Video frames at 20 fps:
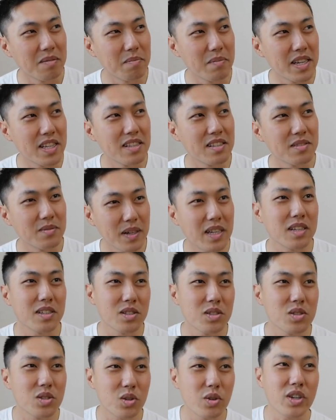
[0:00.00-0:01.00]
めまあ、
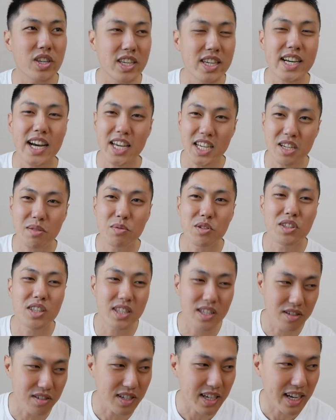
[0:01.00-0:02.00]
すごい被害者ぶっ
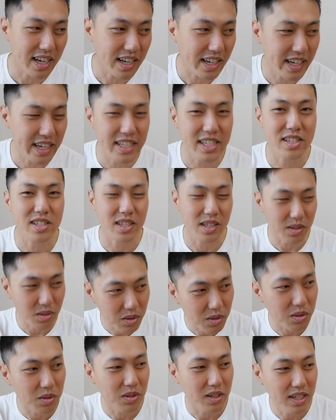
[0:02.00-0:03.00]
てる考えですけ
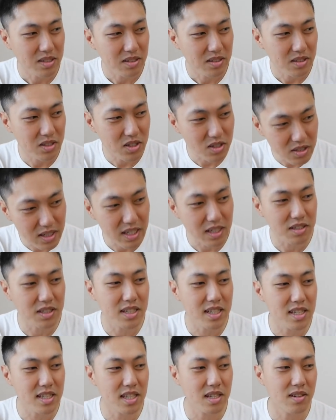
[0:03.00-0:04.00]
ど中学2
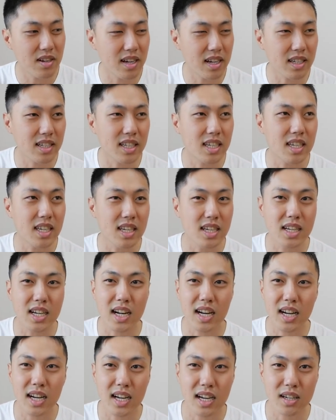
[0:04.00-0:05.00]
年生の秋
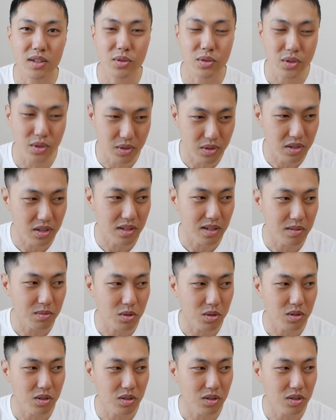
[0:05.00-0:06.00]
から冬っていうのは
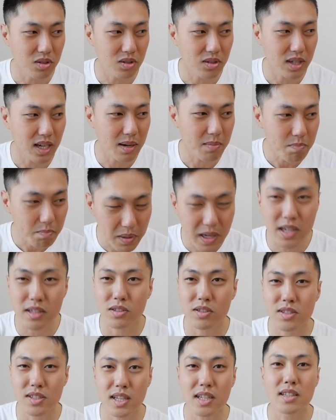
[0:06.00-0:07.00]
もう半端な
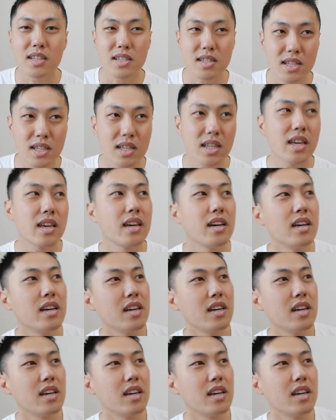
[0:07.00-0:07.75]
くきつかったですねで